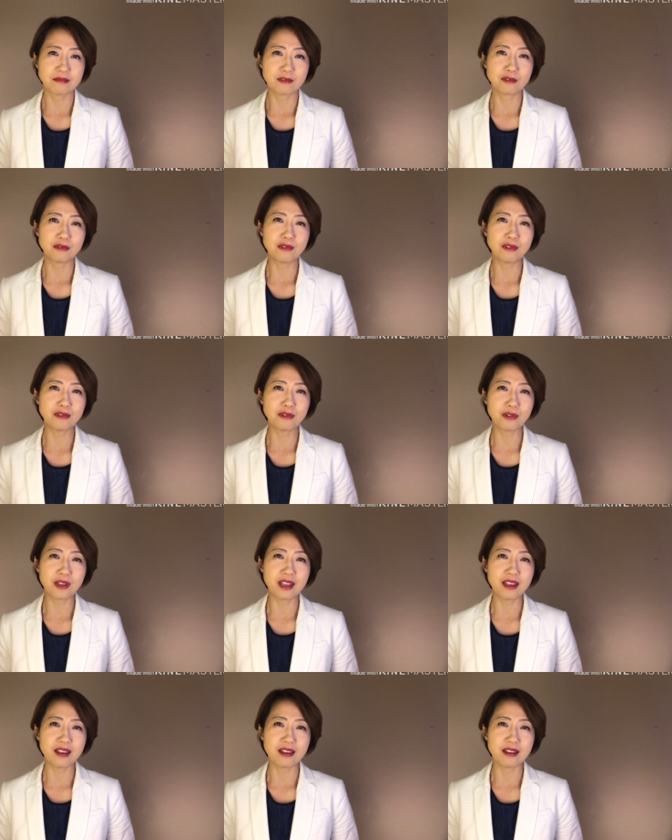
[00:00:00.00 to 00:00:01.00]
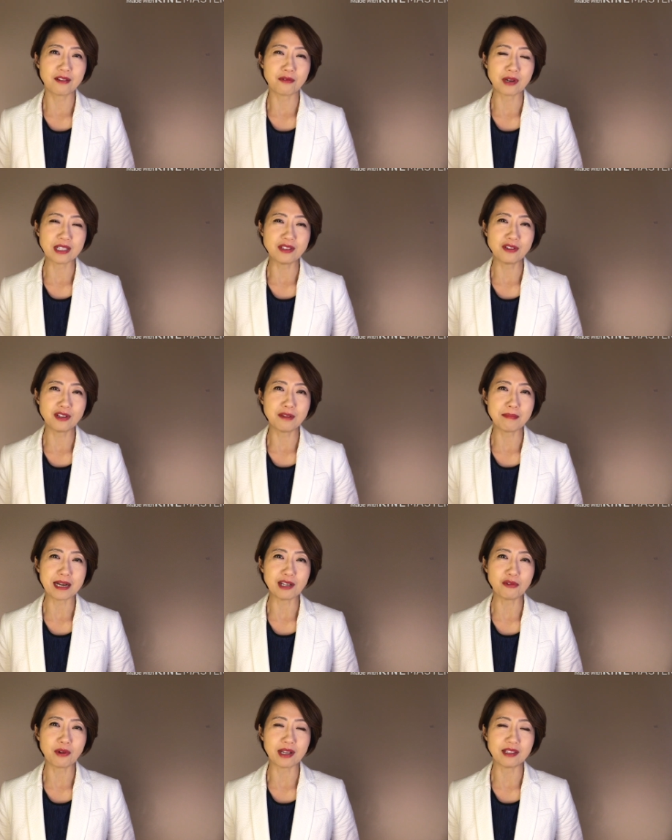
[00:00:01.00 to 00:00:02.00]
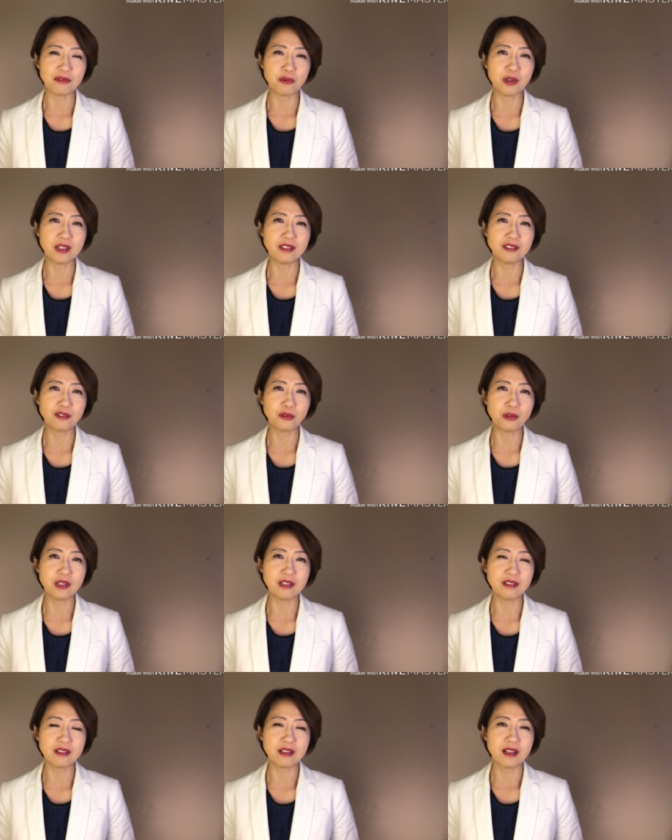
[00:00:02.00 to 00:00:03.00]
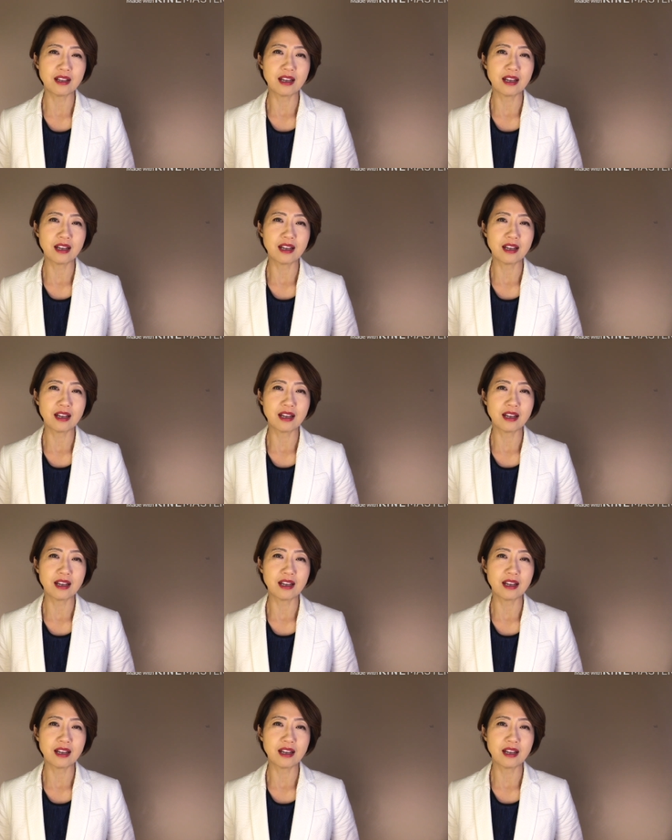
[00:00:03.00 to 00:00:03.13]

근데 그렇게 완전히 말도 안 되는 소리는